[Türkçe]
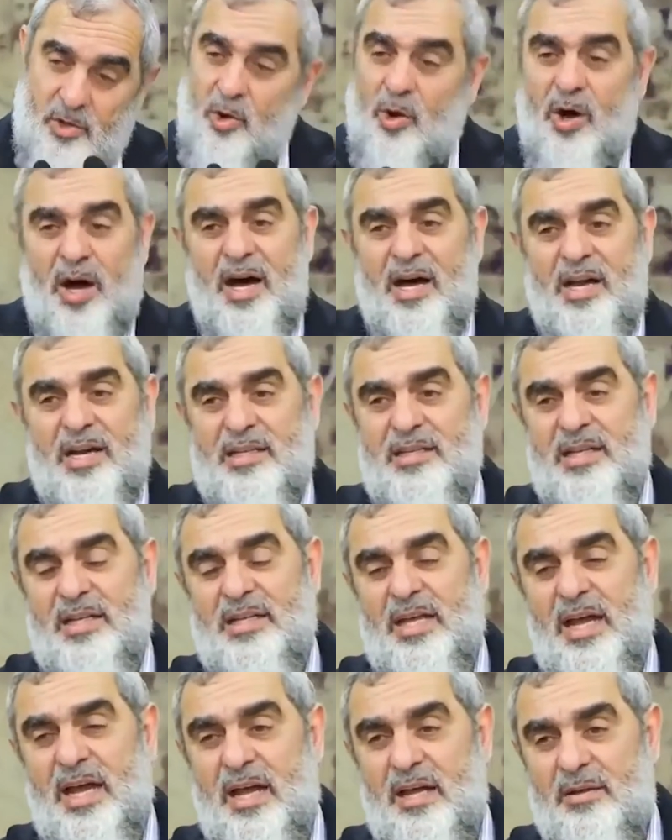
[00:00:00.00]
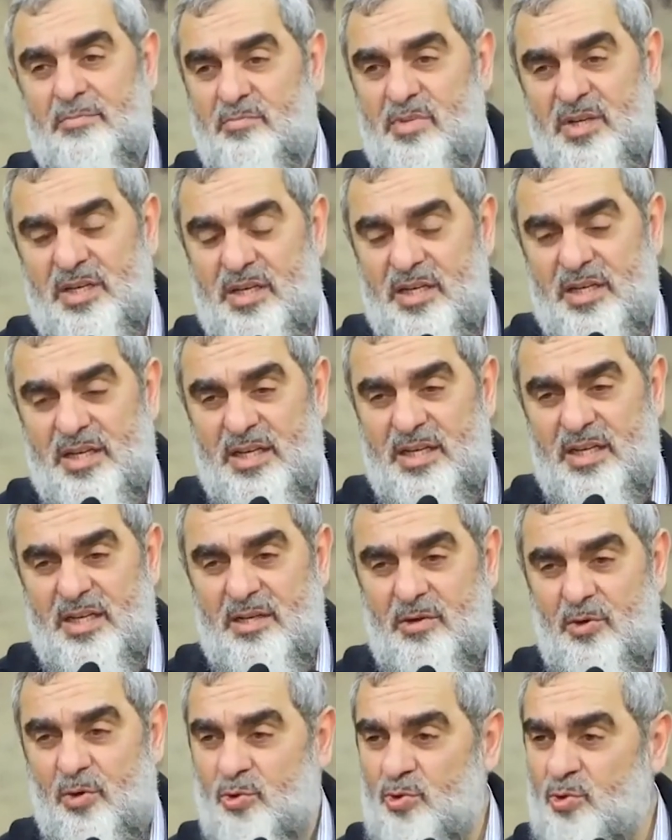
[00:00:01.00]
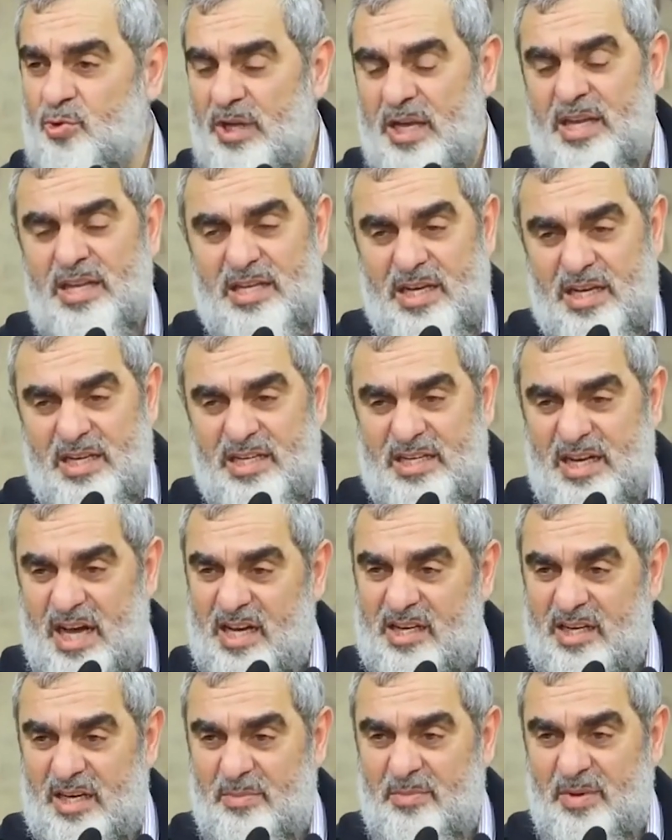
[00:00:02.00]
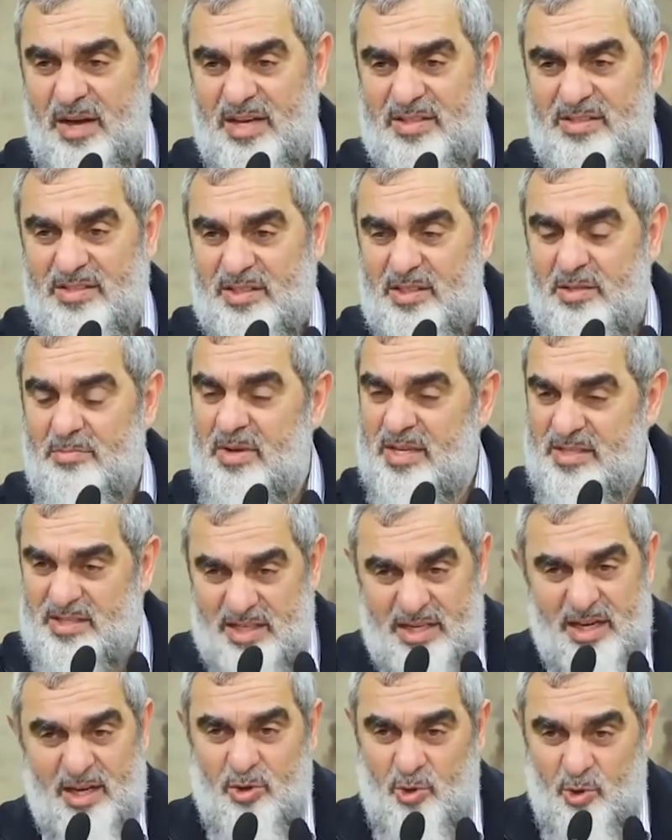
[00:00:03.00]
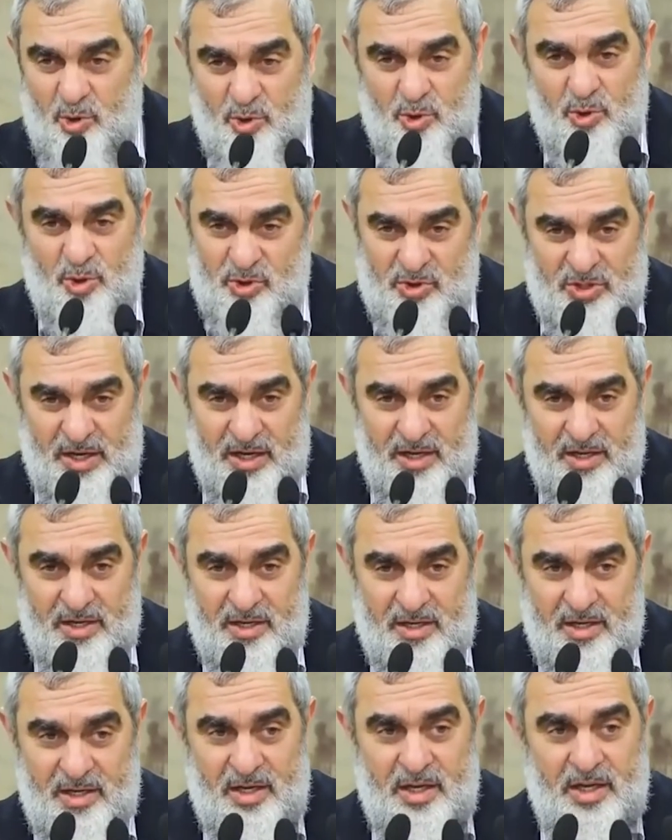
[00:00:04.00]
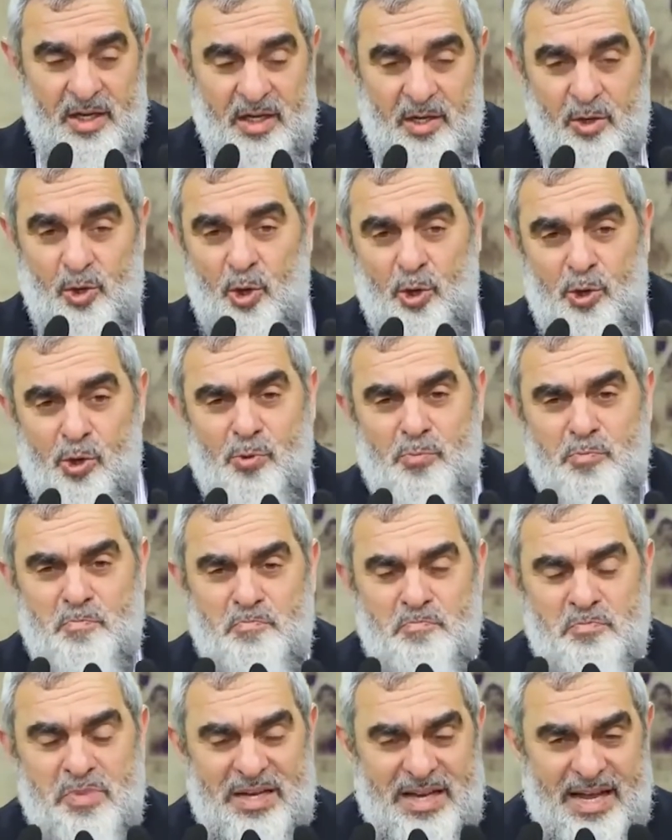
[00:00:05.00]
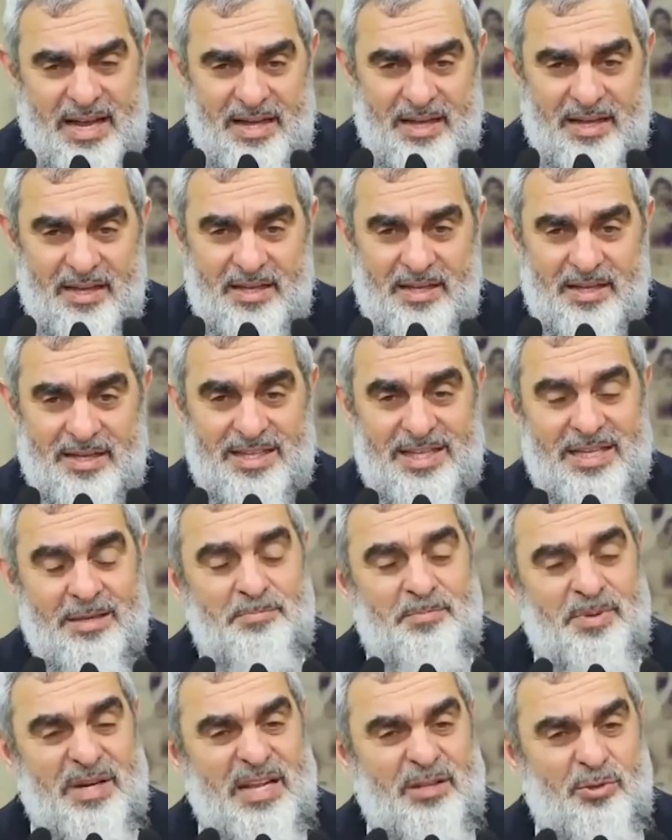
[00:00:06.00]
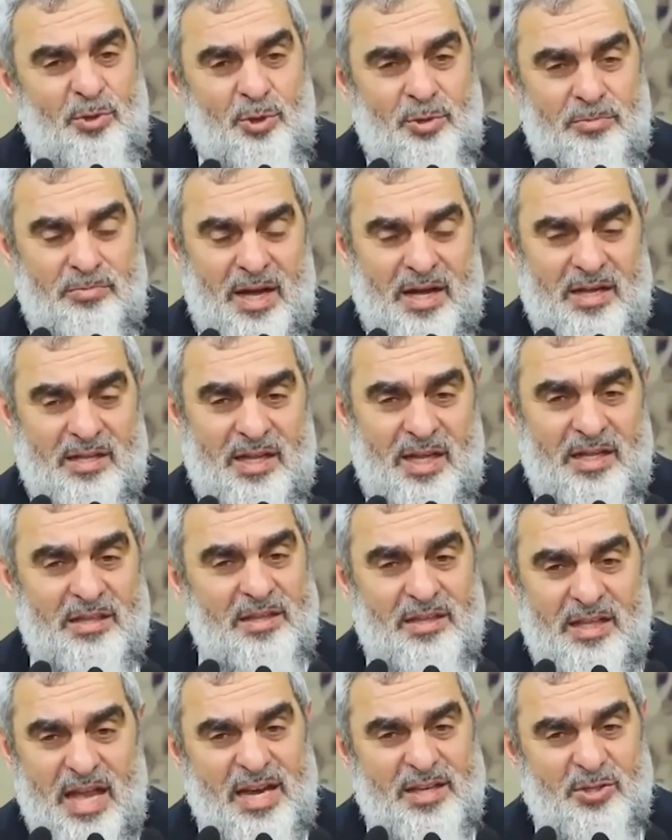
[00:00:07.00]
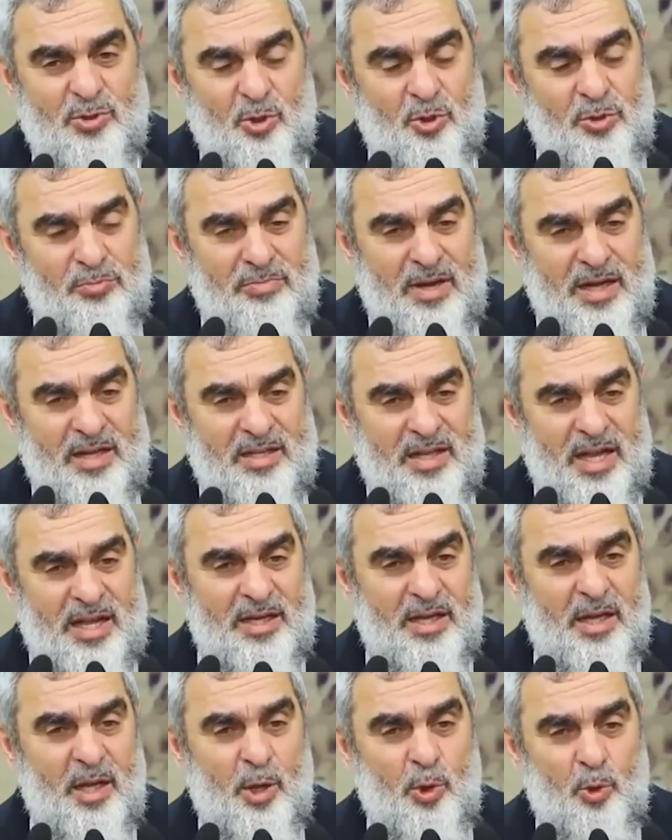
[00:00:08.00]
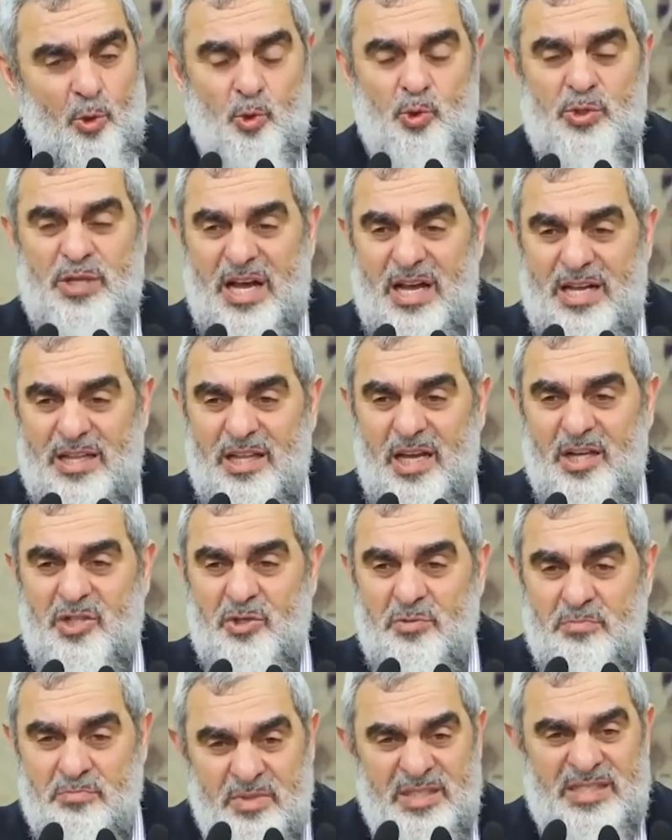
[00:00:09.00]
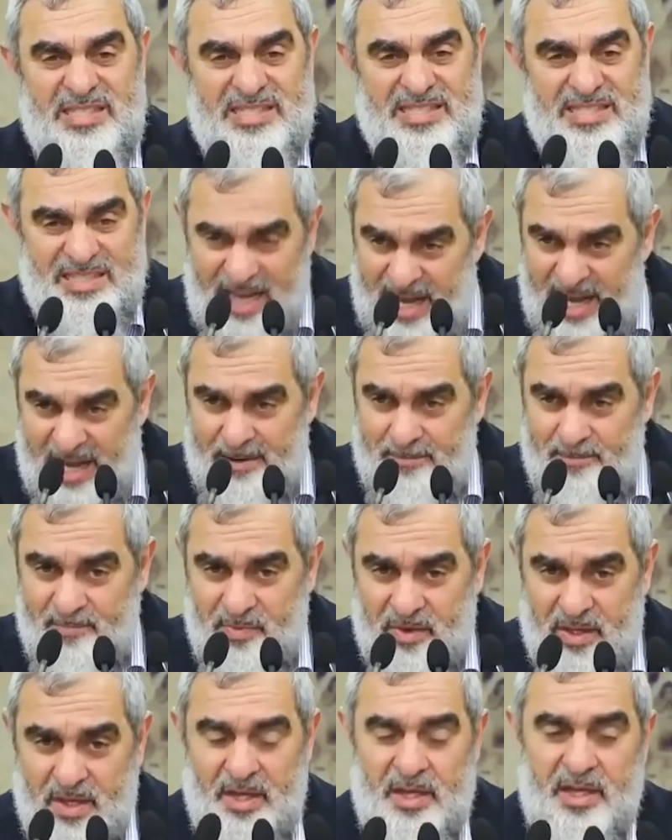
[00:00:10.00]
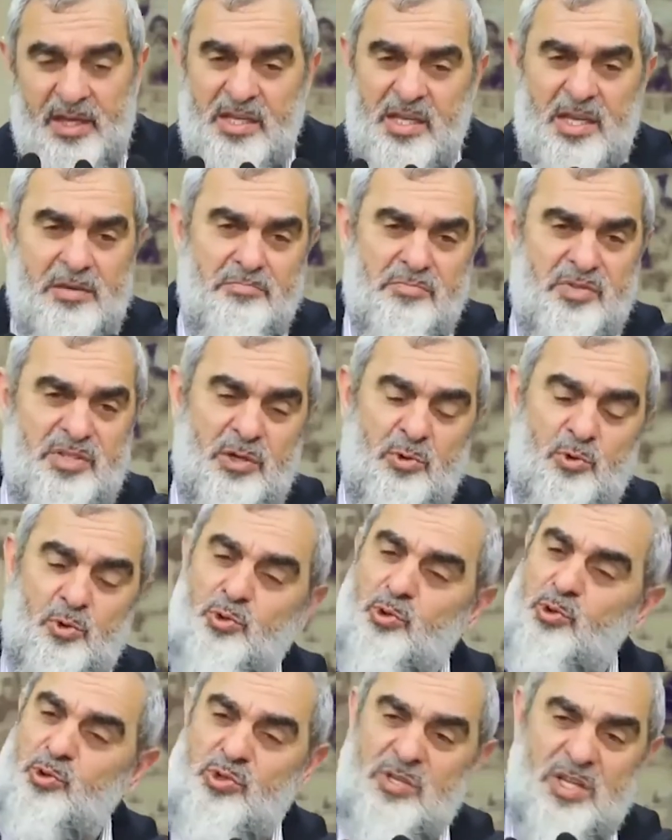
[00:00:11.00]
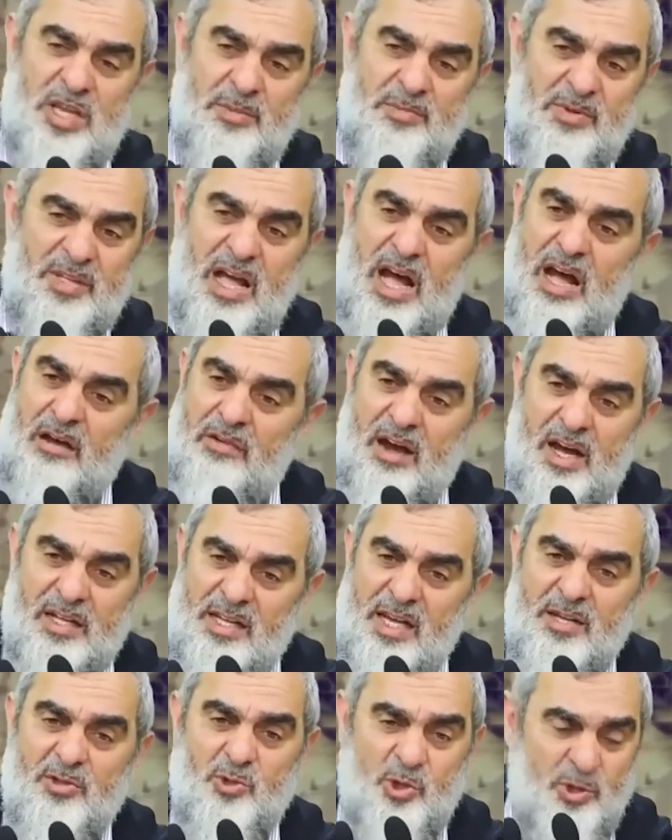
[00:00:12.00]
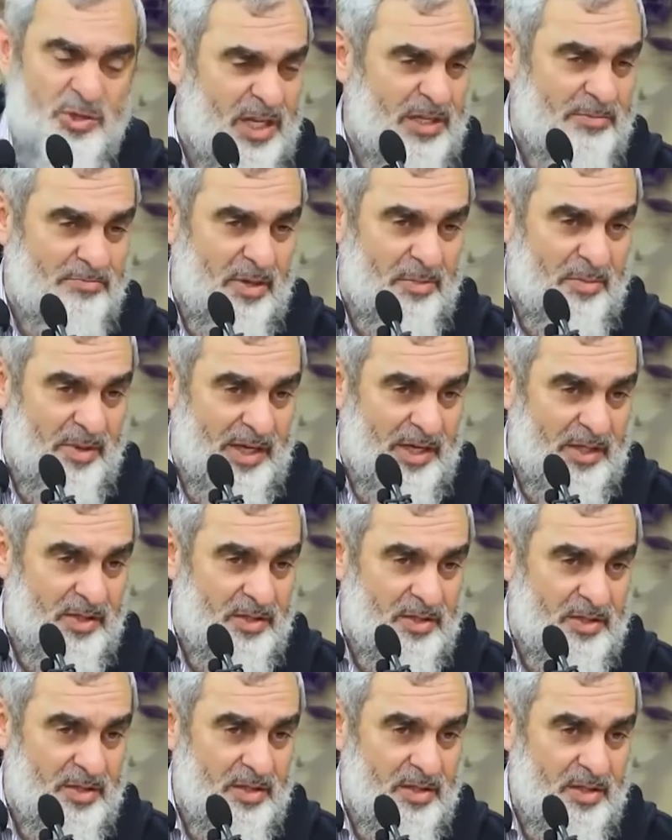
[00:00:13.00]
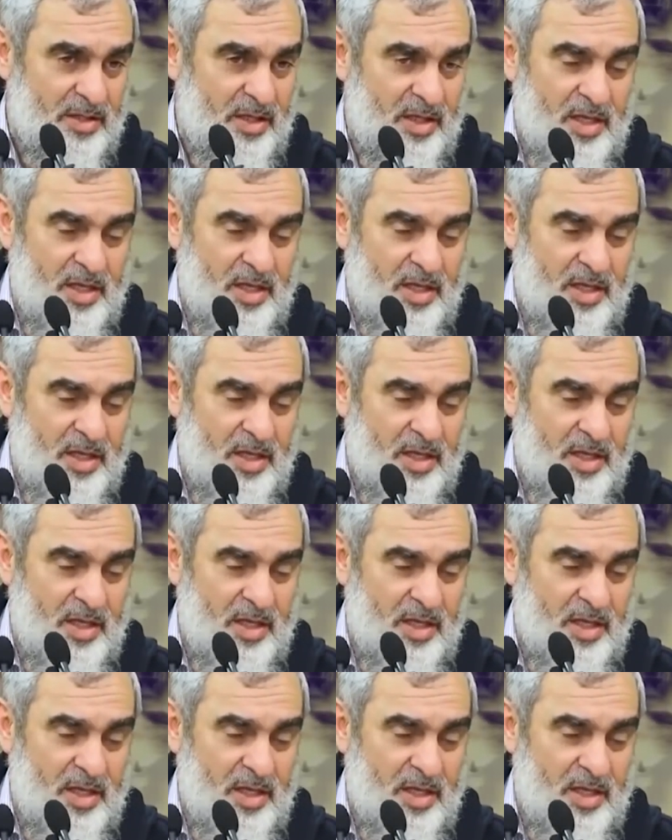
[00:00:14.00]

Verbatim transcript: o arada da birileri onun en yakın akrabasını mezara koyuyorsa, ölüm bile ibret olmaktan, ders olmaktan uzaklaşmışsa, kimse Kudüs diye bir davadan söz etmemelidir.